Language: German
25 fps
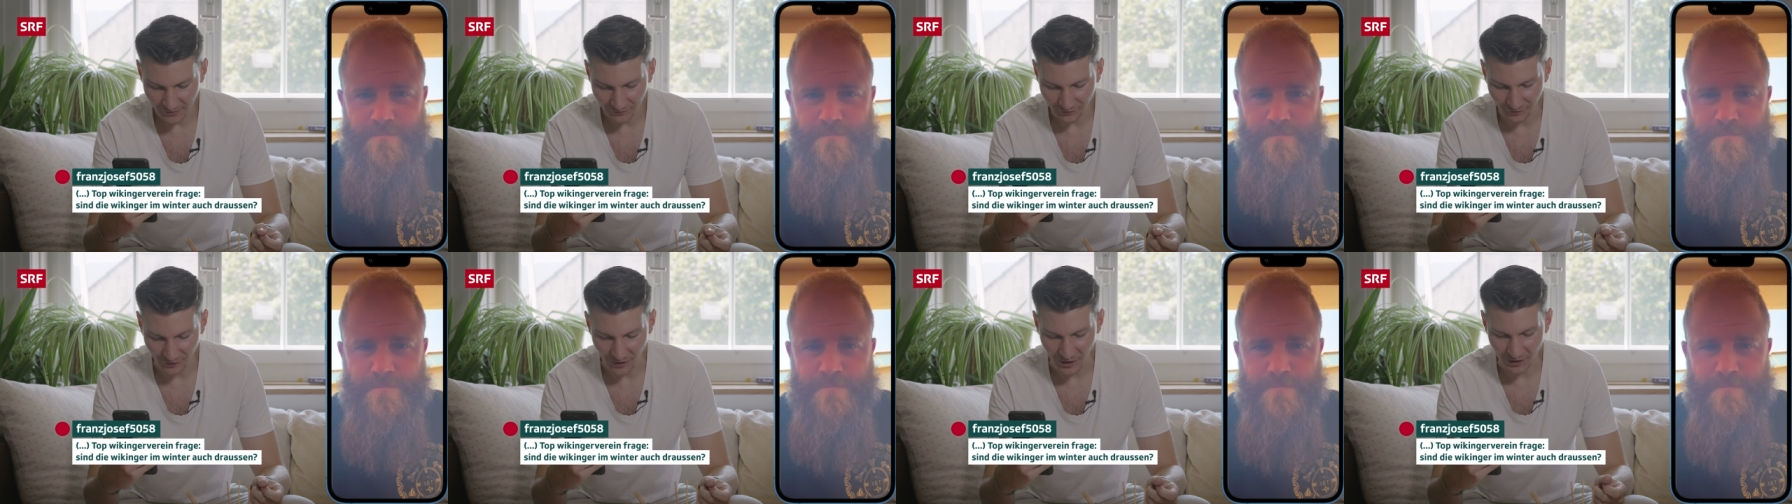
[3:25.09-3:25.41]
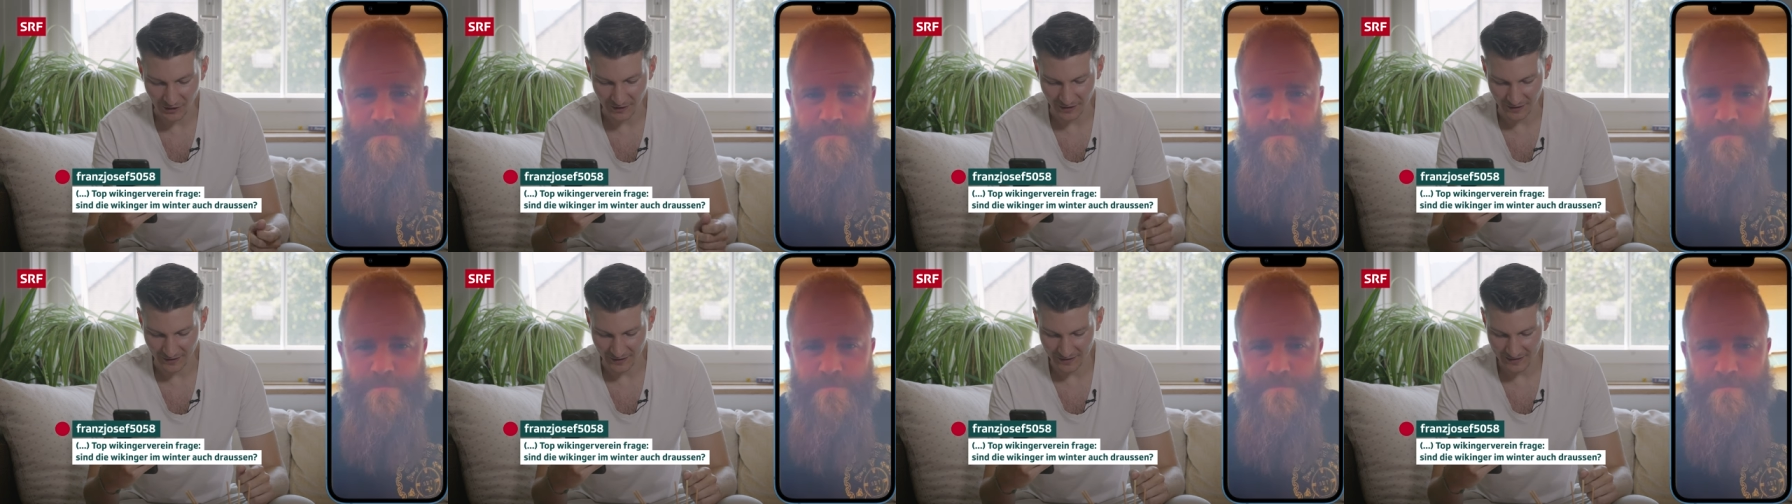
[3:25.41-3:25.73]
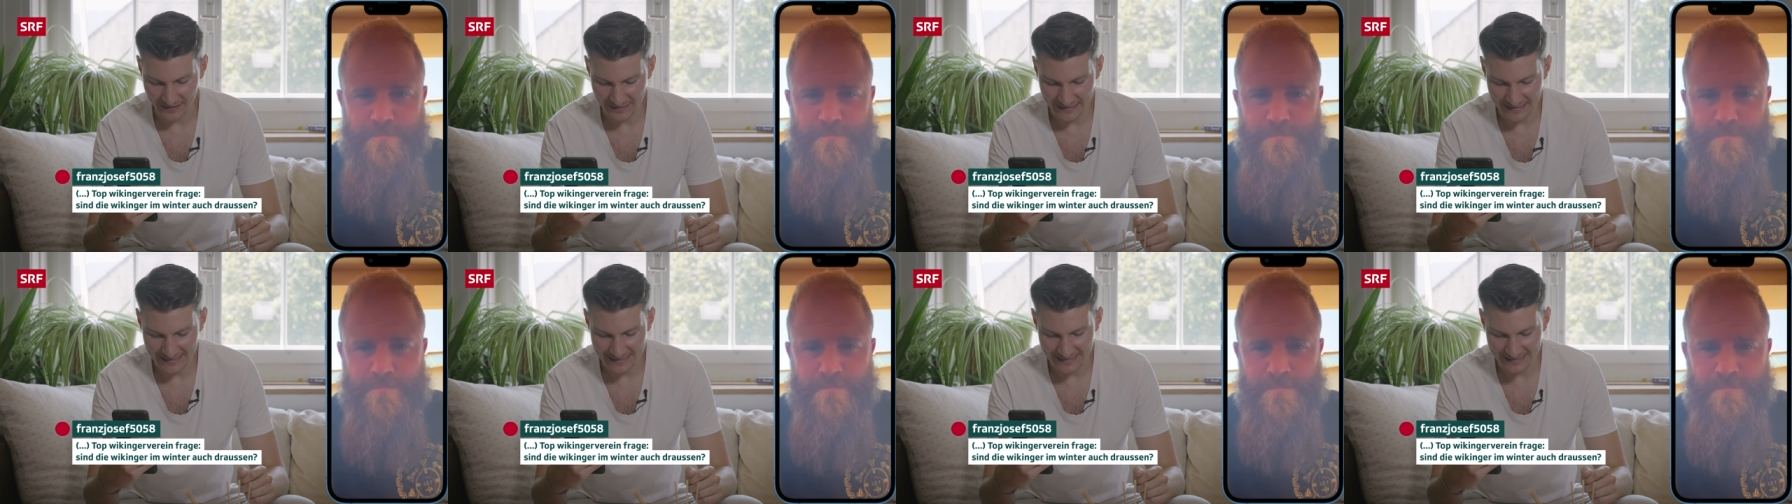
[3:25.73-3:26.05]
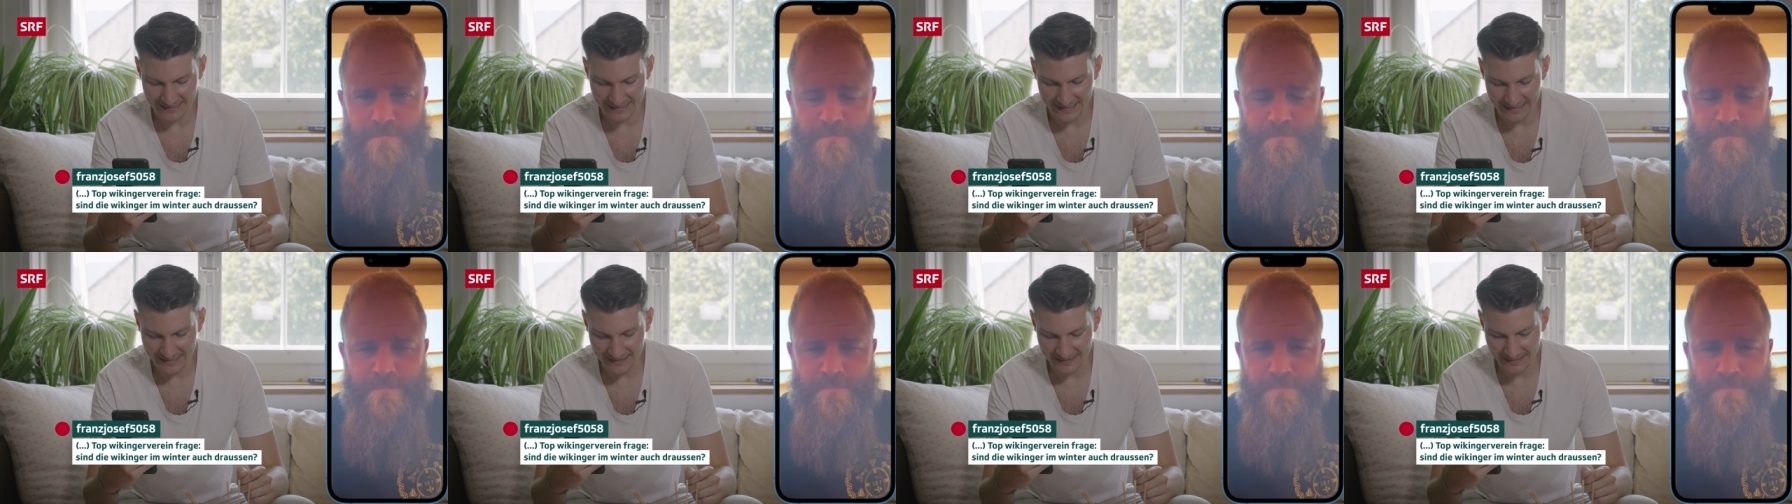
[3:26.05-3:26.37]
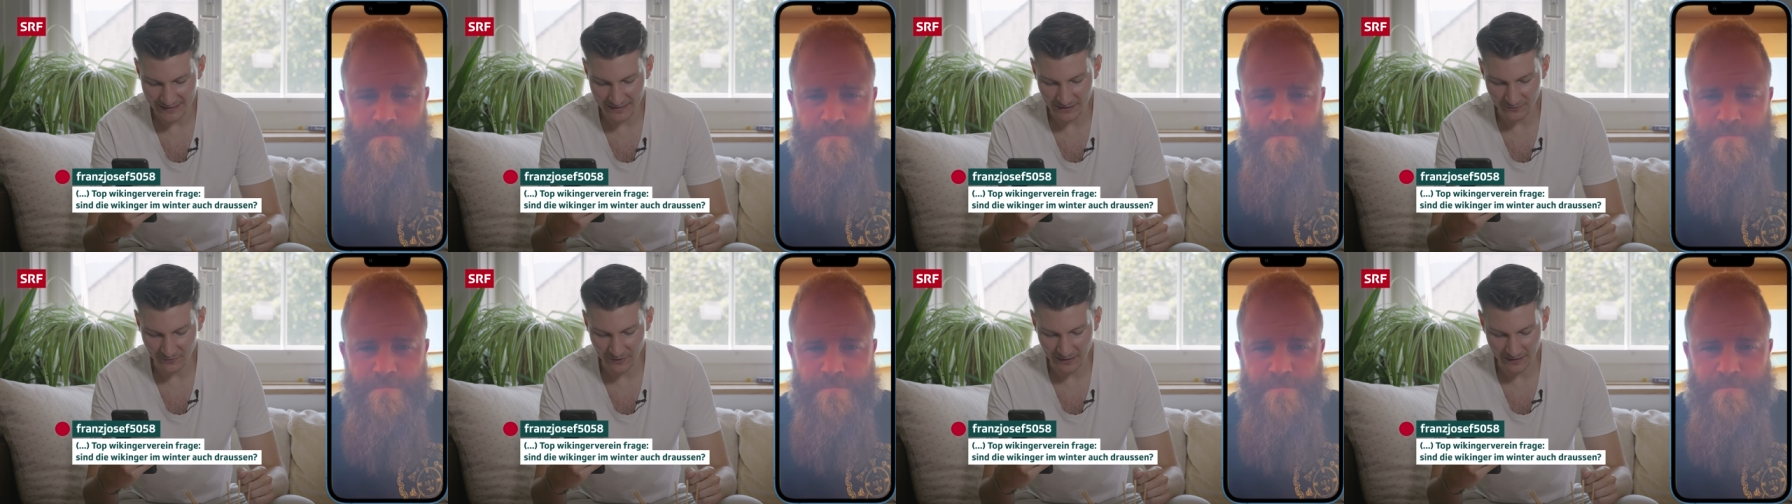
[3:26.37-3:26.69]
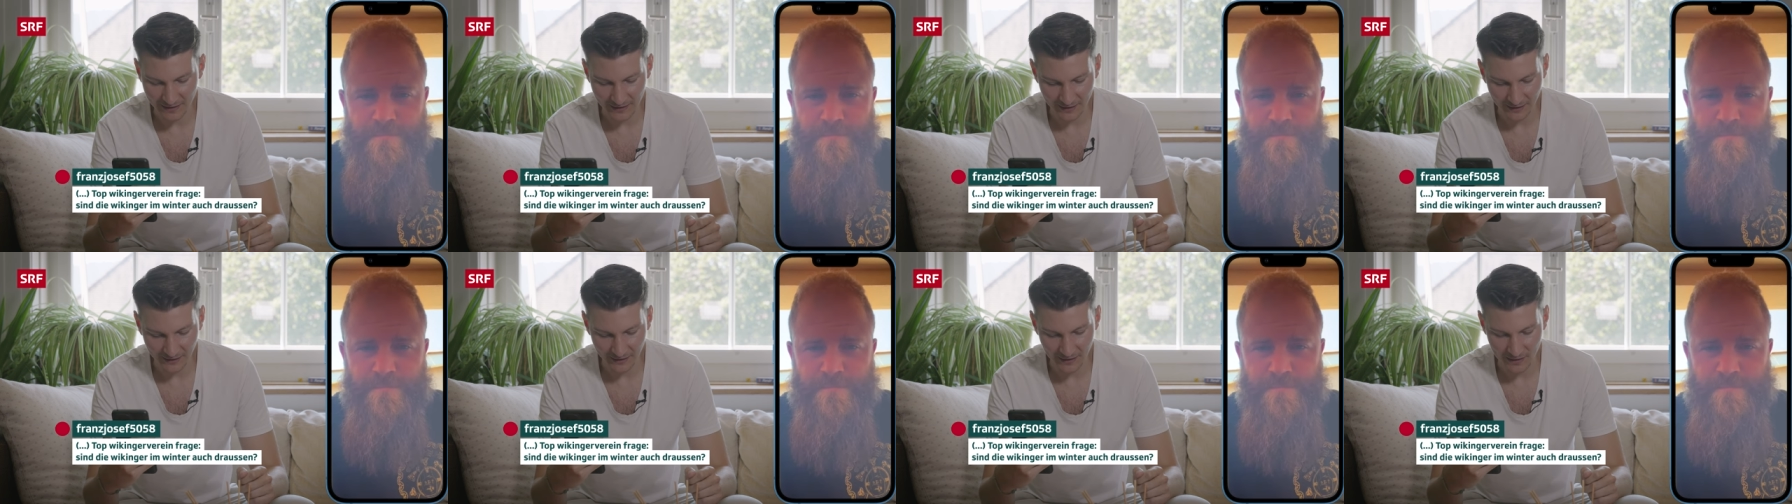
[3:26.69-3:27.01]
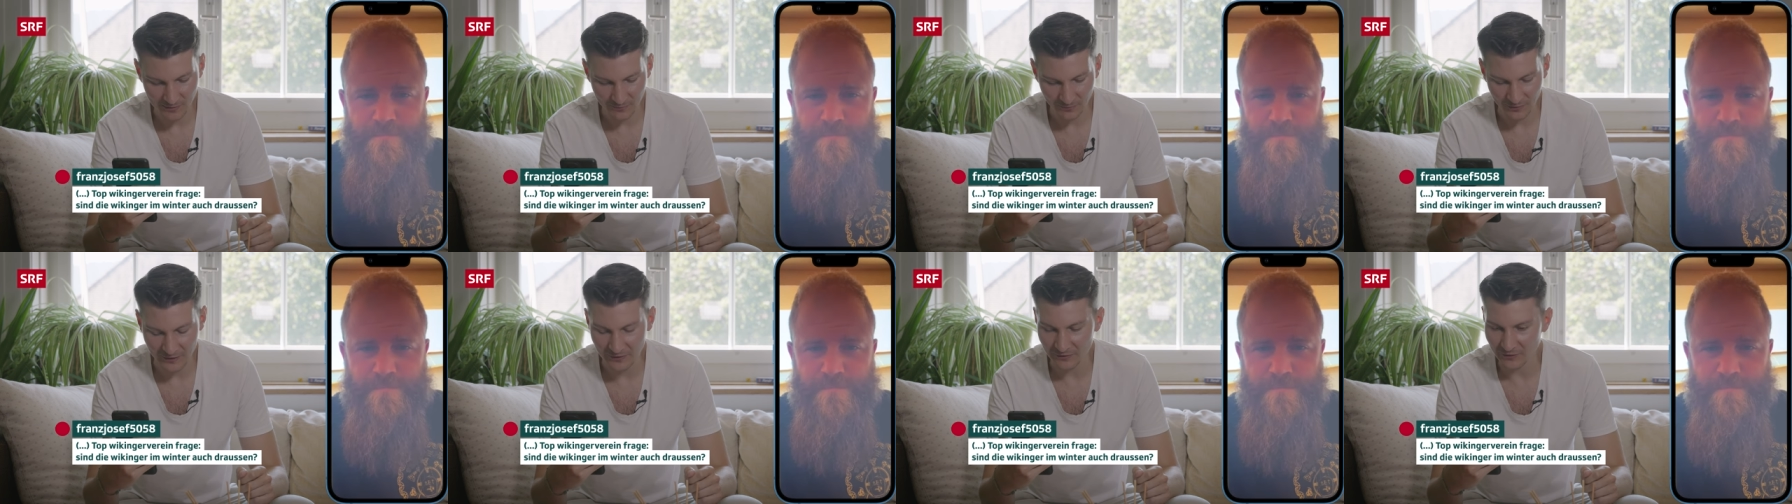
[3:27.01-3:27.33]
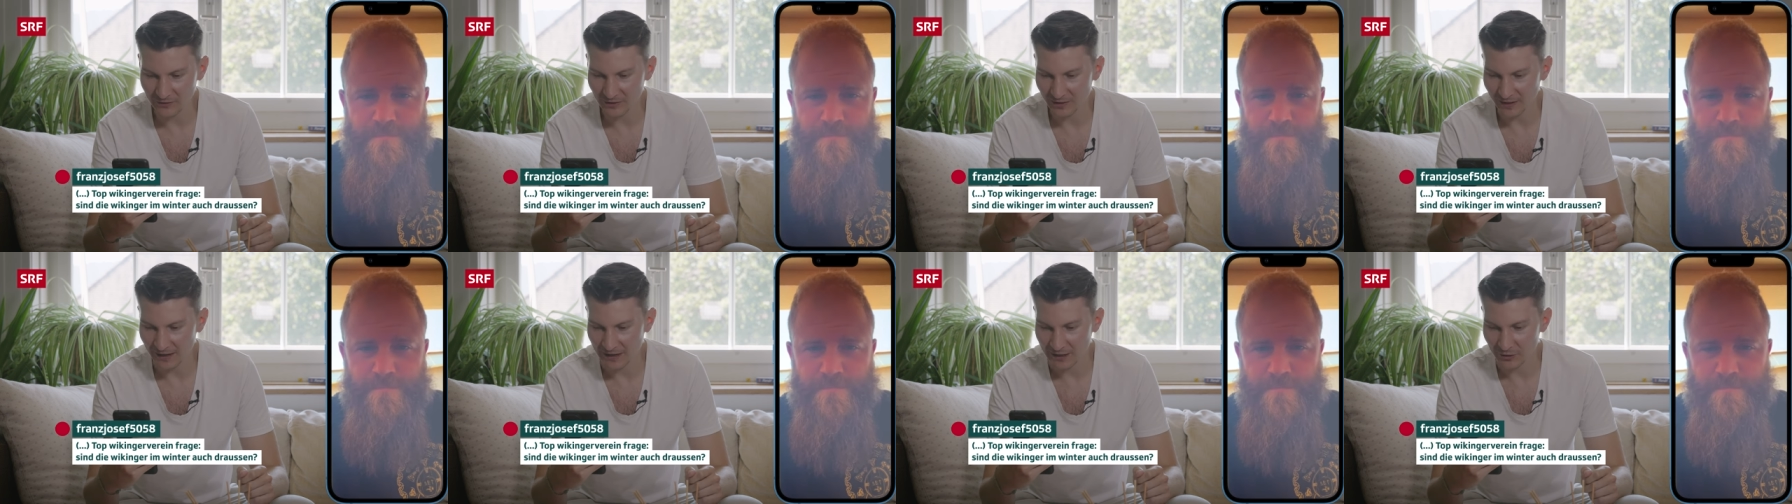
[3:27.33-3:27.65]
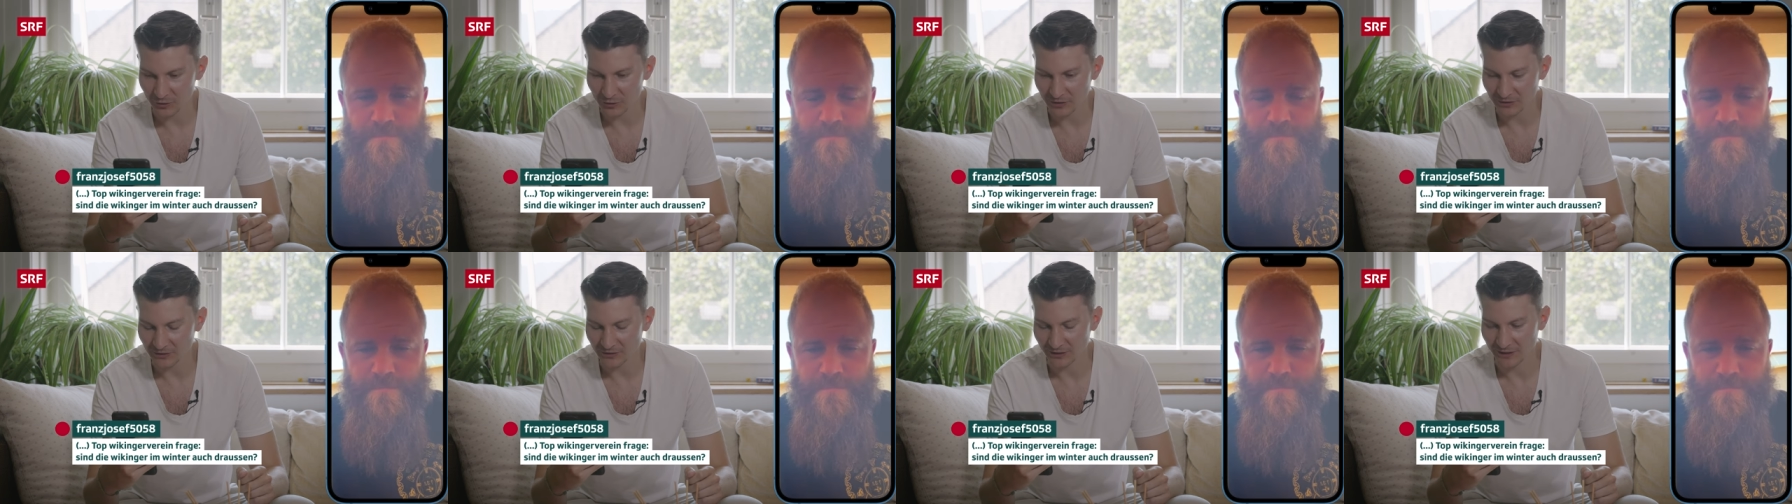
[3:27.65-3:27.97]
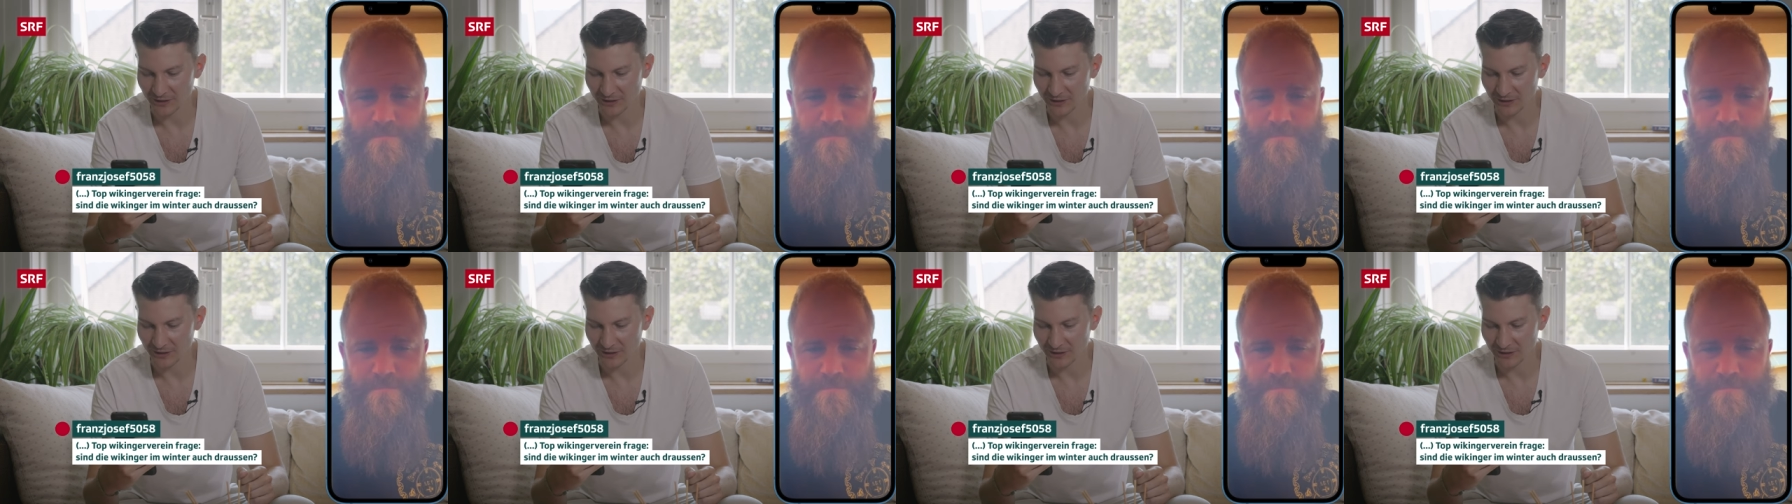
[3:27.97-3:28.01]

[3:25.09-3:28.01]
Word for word: Frage: Sind die Wikinger im Winter auch